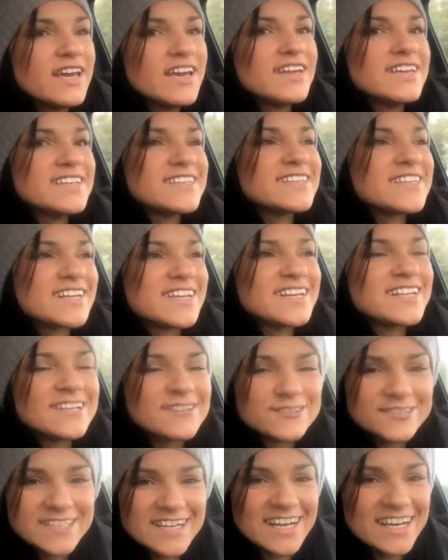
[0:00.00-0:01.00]
il
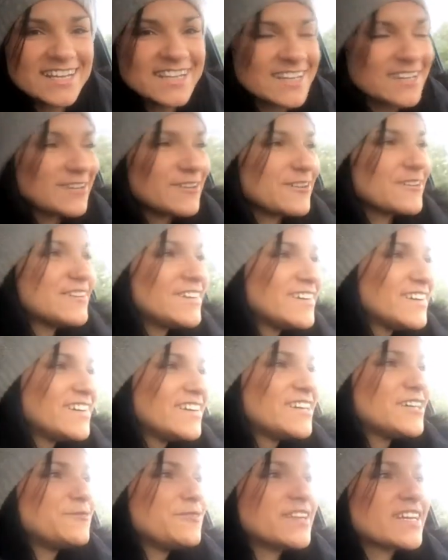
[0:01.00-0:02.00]
trenino della Lego
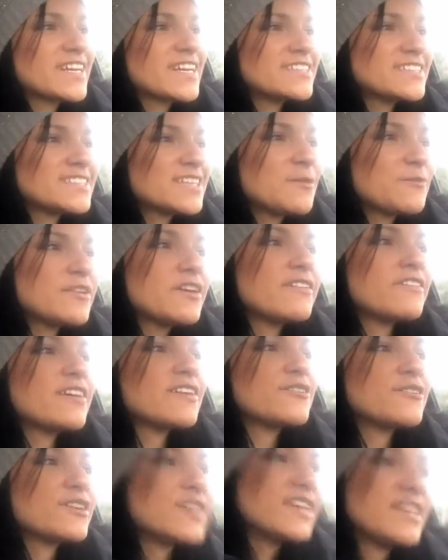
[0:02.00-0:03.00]
perché
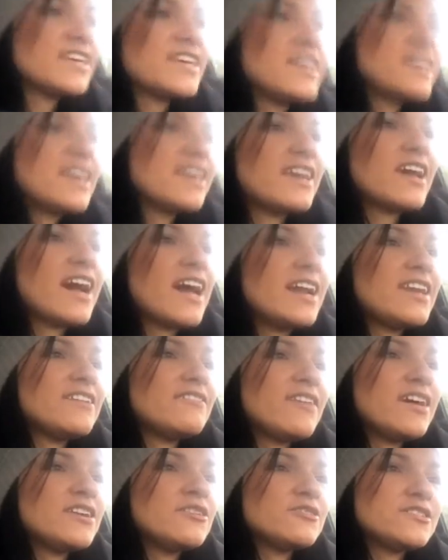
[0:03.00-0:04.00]
sapevano che a
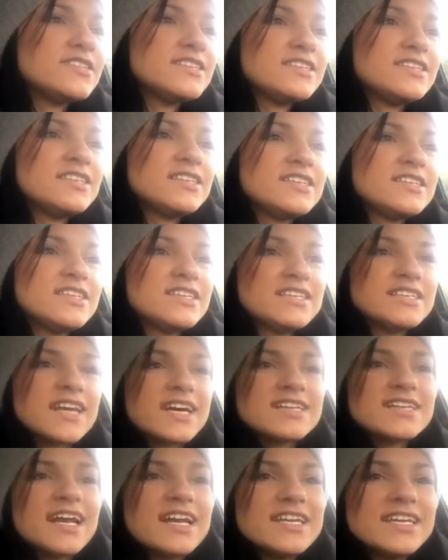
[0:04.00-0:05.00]
livello di
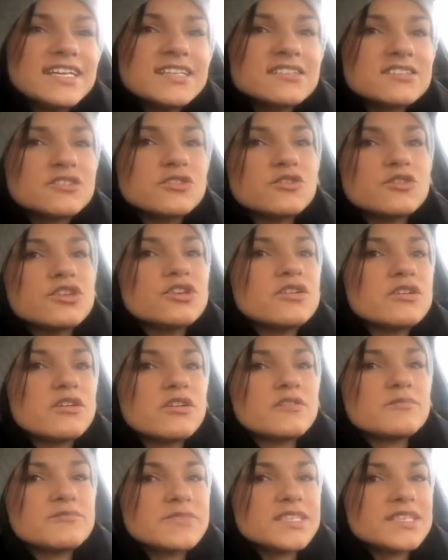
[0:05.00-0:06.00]
natalizio
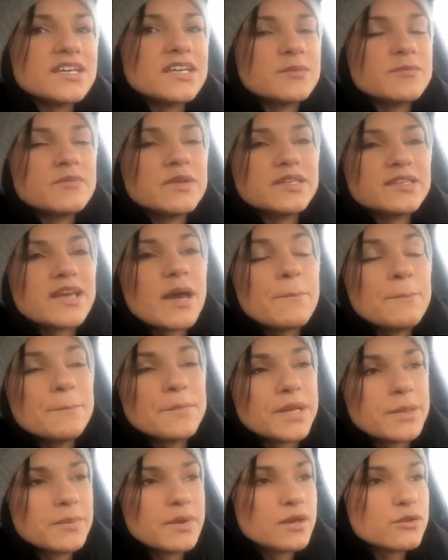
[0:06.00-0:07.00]
io mi sarebbe
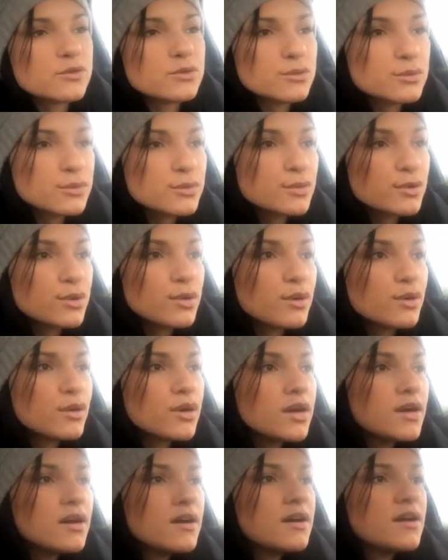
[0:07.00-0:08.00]
sempre piaciuto
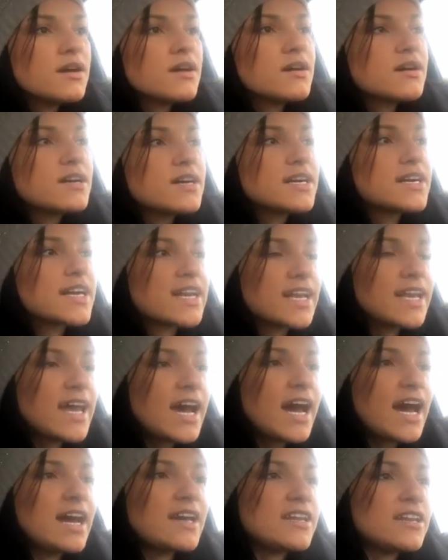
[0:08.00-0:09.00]

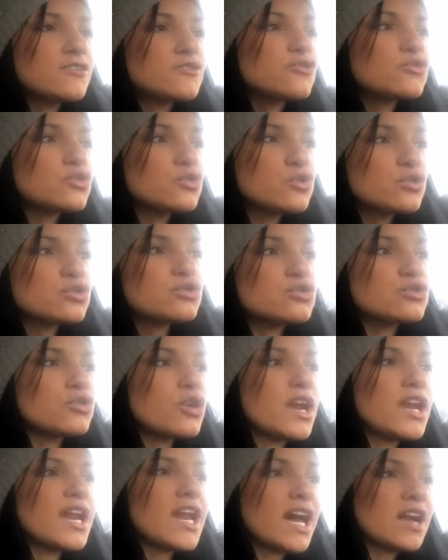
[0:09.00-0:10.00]
creare
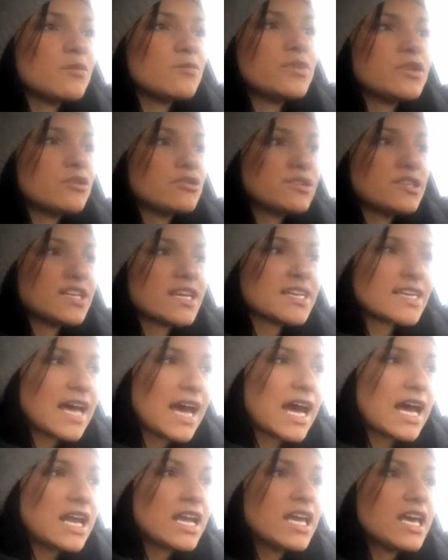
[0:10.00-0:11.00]
sotto all'albero di
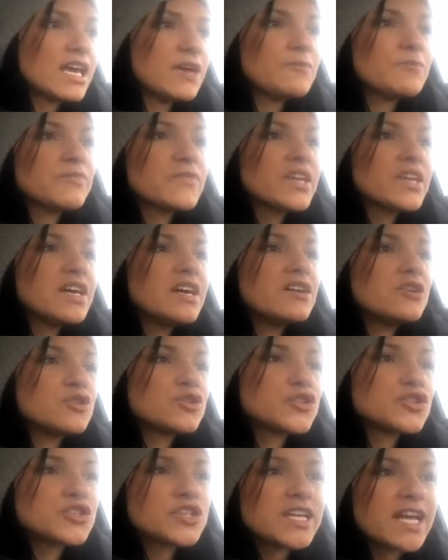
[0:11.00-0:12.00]
Natale
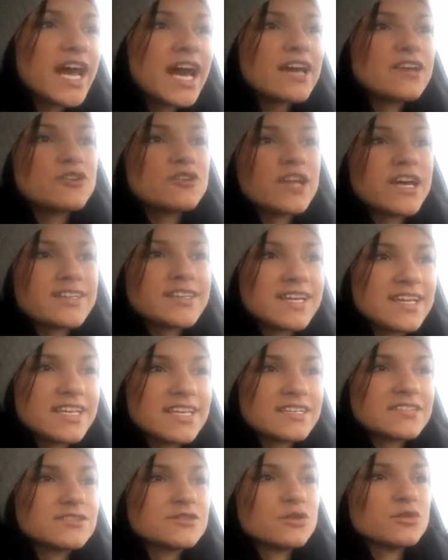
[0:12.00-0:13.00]
lo scenario
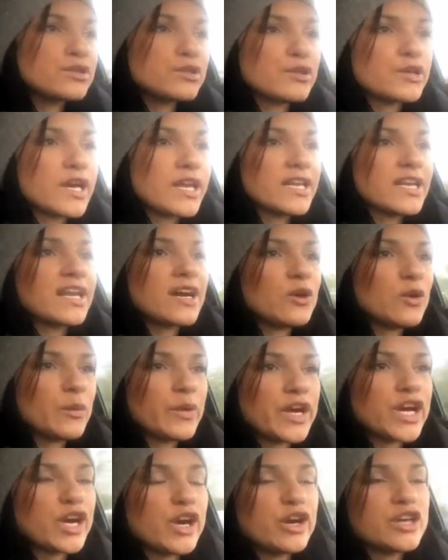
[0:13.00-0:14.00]
natalizio, tutto carina
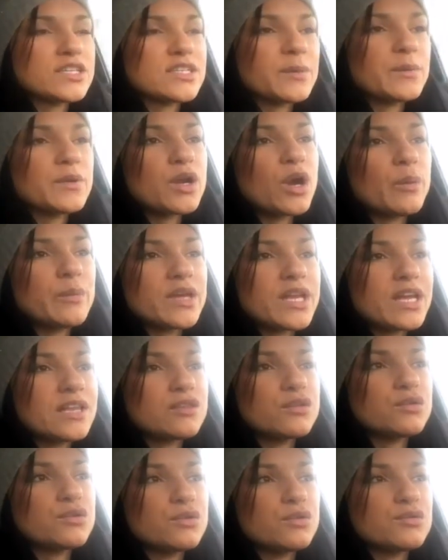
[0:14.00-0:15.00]
come cosa, però mi
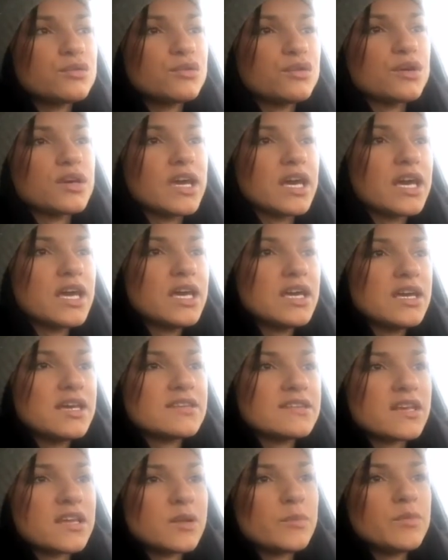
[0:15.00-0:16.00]
rendo conto che
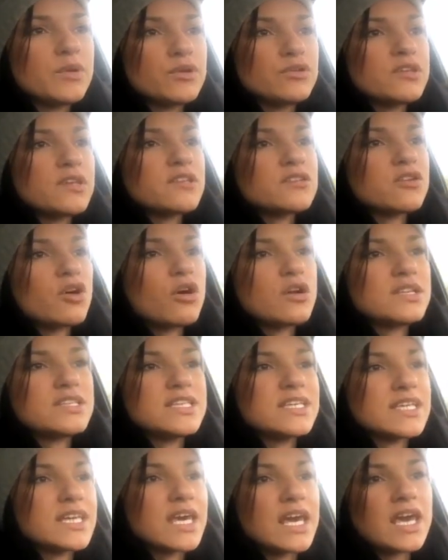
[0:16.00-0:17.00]
sarebbero dei
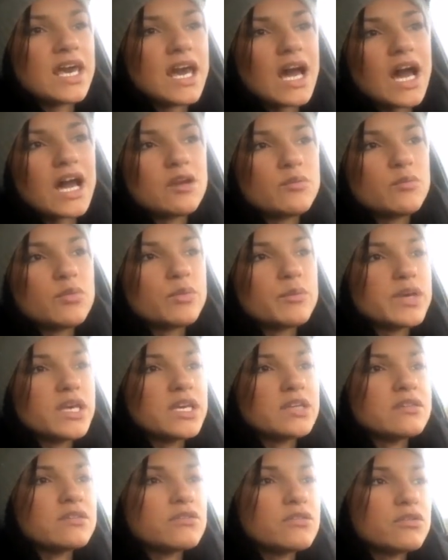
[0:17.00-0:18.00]
soldi che al
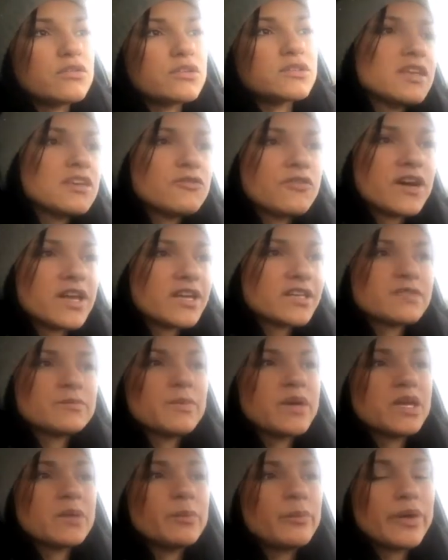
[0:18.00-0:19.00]
momento gli farei
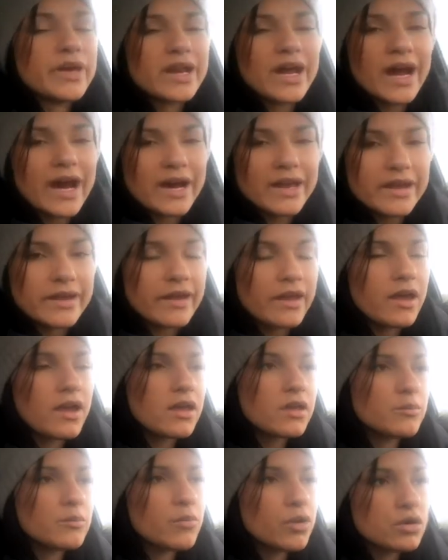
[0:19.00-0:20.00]
sperperare
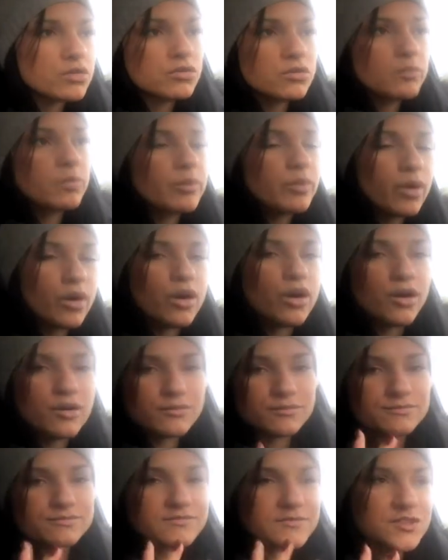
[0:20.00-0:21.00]
in modo un po'
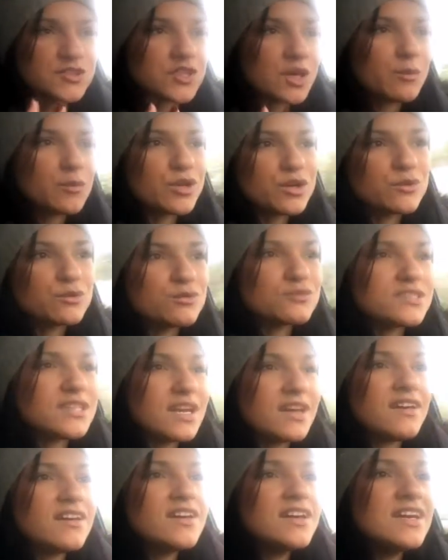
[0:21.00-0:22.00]
diciamo
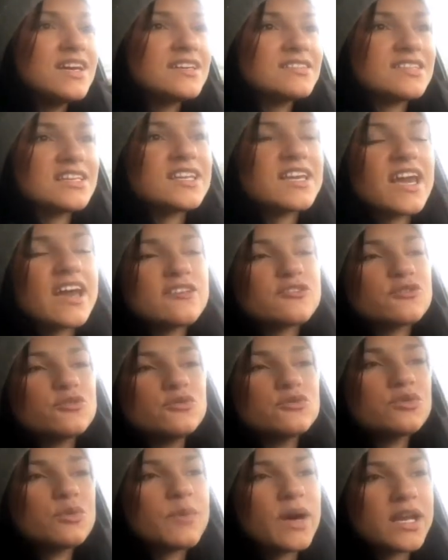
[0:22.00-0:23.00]
inutile. Se riesco
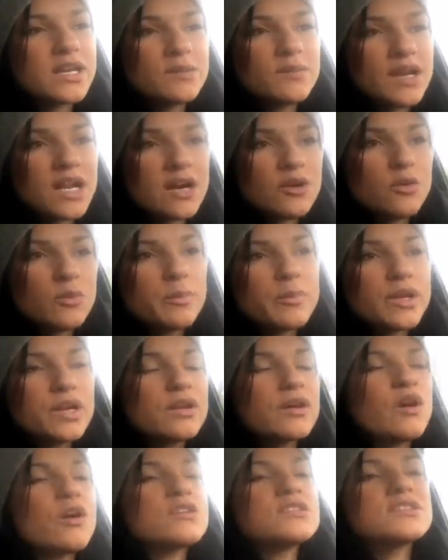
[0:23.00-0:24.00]
un domani me la
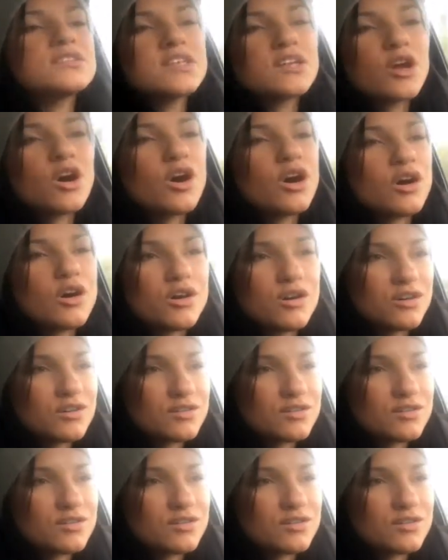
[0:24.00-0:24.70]
comprerò, se no